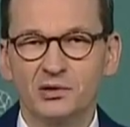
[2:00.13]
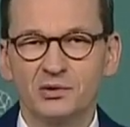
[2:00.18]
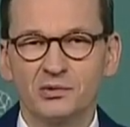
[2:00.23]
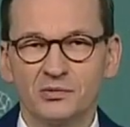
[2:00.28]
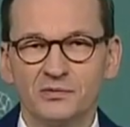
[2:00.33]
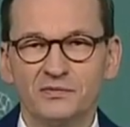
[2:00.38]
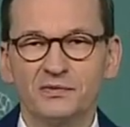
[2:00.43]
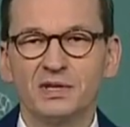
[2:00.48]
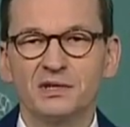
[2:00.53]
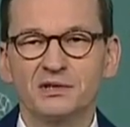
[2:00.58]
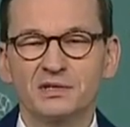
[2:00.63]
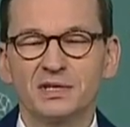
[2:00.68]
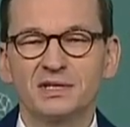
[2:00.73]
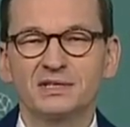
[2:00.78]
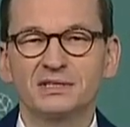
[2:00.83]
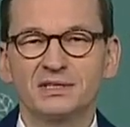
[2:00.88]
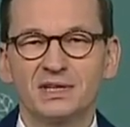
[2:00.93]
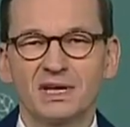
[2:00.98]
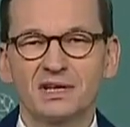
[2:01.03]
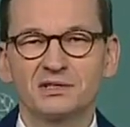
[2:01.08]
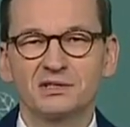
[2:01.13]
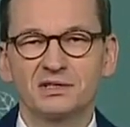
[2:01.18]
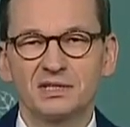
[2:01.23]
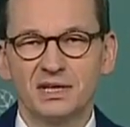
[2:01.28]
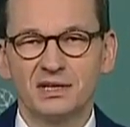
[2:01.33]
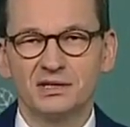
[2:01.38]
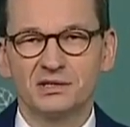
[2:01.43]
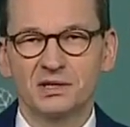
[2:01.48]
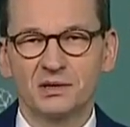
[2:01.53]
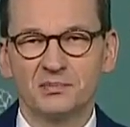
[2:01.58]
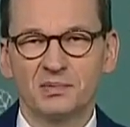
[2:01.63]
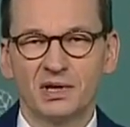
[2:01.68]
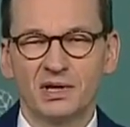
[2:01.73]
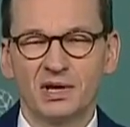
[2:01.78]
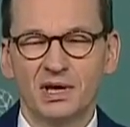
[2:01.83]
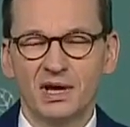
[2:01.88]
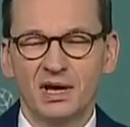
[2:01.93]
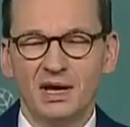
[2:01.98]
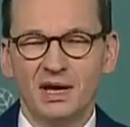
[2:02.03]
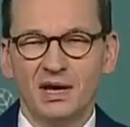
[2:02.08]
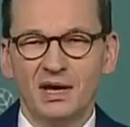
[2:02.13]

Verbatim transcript: to również jest nasz cel, żeby